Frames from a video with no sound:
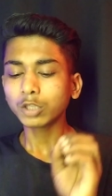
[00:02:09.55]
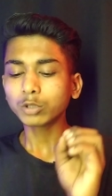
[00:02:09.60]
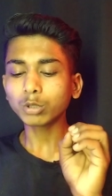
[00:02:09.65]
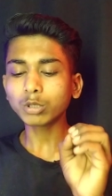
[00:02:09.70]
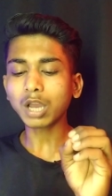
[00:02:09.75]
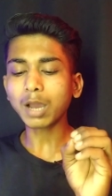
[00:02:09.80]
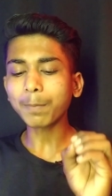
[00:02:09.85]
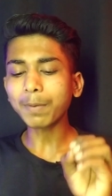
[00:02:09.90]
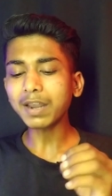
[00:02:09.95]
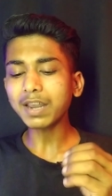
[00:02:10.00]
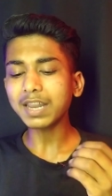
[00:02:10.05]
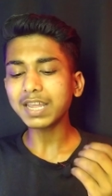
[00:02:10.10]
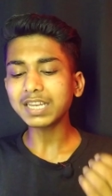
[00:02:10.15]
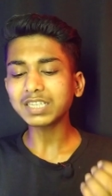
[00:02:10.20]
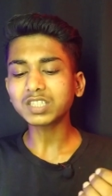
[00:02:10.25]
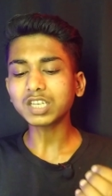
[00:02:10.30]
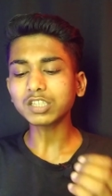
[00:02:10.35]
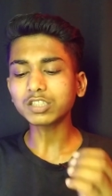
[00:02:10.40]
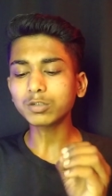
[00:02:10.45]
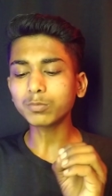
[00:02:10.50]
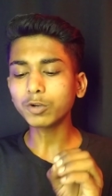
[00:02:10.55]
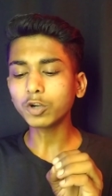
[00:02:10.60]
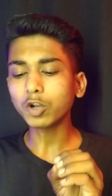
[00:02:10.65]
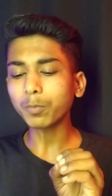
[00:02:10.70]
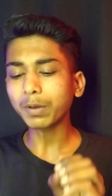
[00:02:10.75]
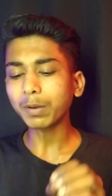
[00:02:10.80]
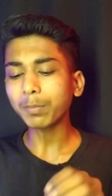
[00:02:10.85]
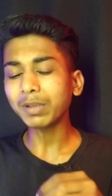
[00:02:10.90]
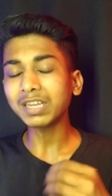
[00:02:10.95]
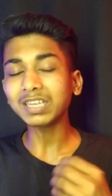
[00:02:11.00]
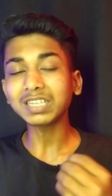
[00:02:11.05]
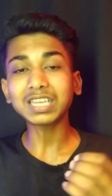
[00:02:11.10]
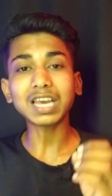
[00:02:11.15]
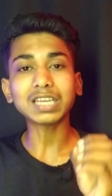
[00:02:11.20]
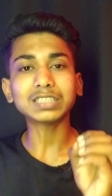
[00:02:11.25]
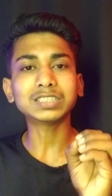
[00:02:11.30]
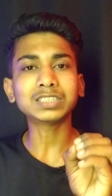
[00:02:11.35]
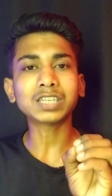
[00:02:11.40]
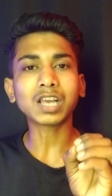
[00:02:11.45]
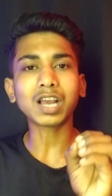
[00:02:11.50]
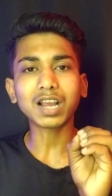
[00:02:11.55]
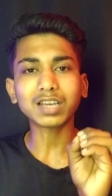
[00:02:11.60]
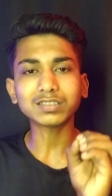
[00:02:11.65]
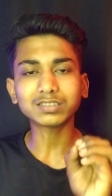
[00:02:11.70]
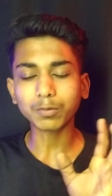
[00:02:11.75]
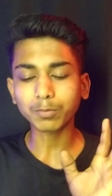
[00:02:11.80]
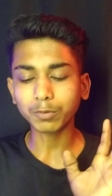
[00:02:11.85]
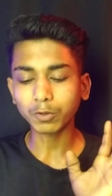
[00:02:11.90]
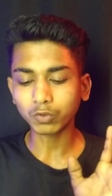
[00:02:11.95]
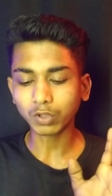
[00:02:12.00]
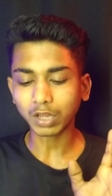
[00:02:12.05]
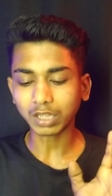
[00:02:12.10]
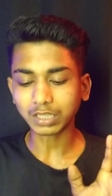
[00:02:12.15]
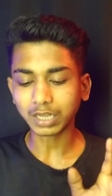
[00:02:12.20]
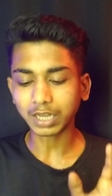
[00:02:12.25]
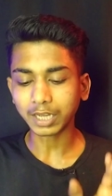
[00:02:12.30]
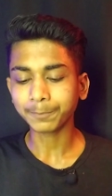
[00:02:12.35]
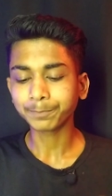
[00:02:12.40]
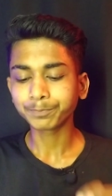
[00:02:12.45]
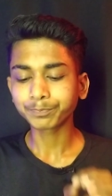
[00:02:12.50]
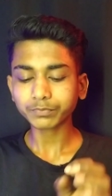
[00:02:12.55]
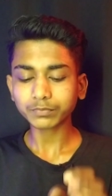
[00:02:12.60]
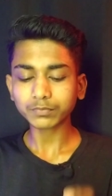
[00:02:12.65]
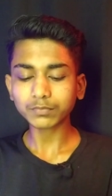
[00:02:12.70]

तो यहाँ पर लेटेस्ट वीडियो पर भी इनके अच्छा खासा व्यूज़ आता है